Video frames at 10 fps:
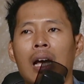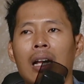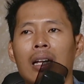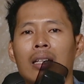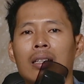
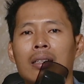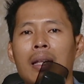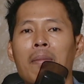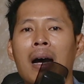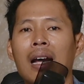alat
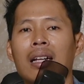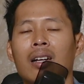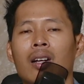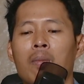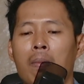tambahan
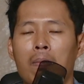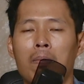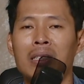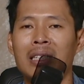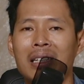kalau
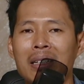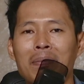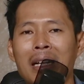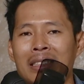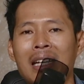misalnya
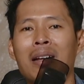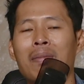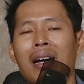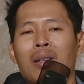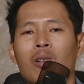penasaran
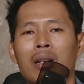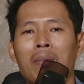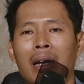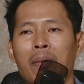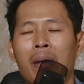banget buat
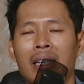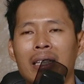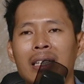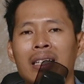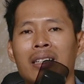pakai mic
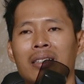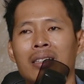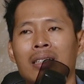ini gitu.